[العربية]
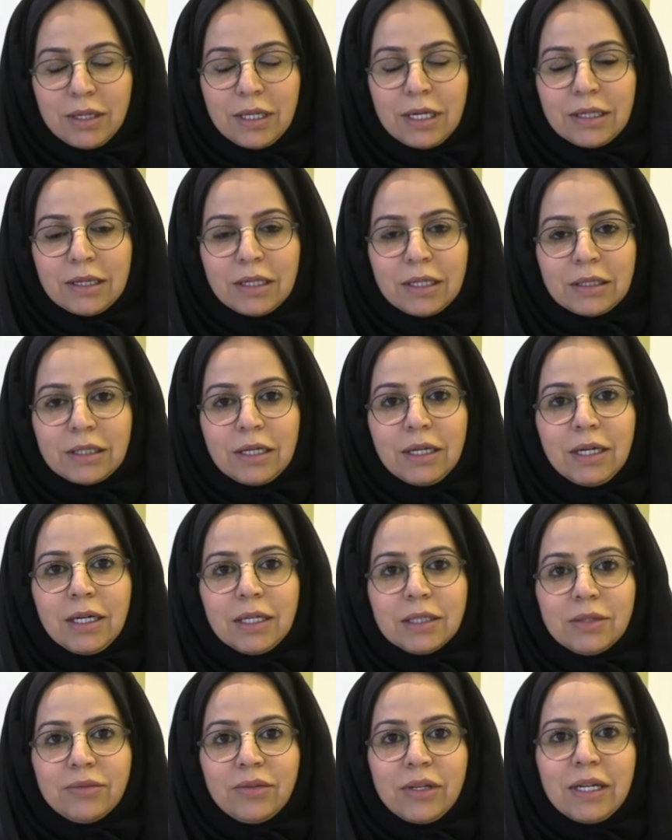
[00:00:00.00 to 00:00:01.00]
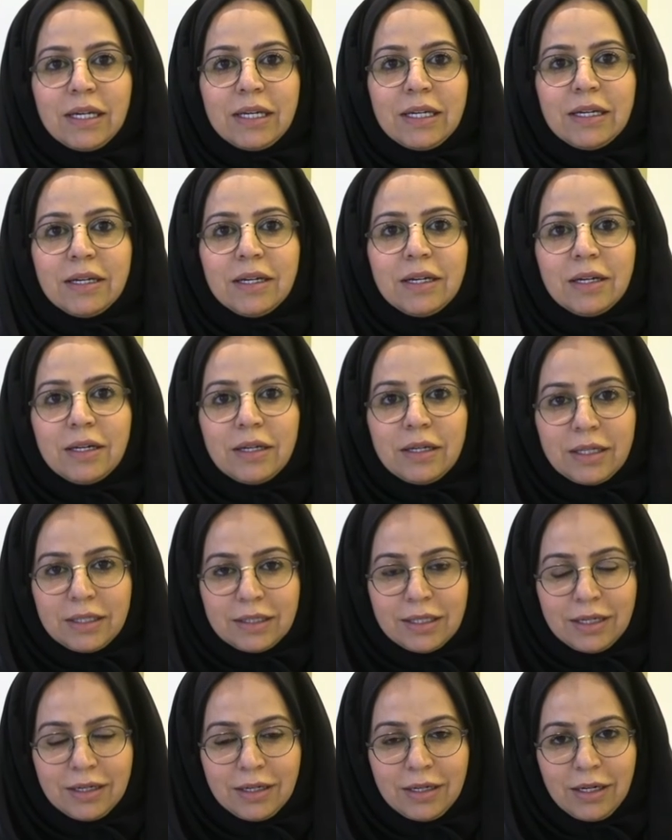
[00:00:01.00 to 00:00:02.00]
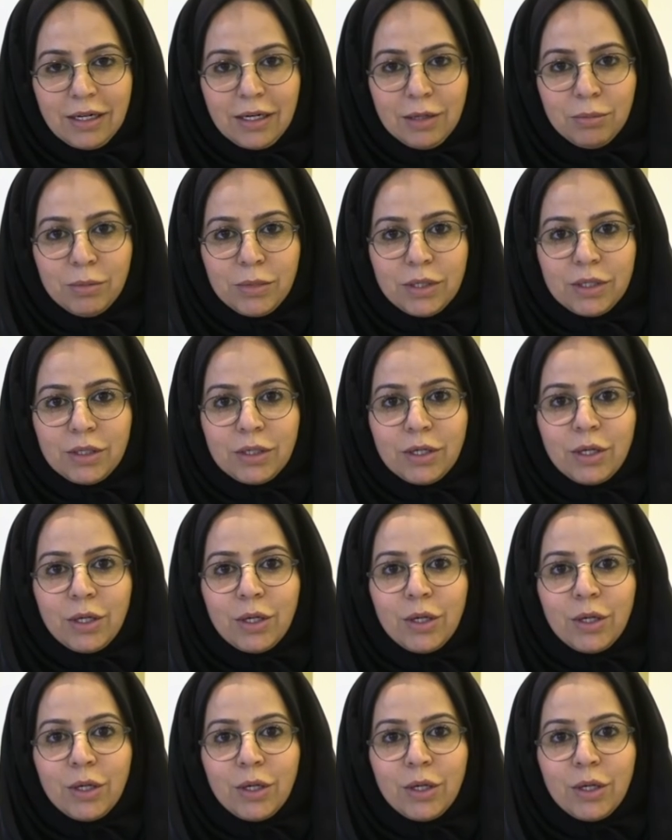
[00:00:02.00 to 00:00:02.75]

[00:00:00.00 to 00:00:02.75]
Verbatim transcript: ثلاث قطاعات في الهيئة الإدارة العامة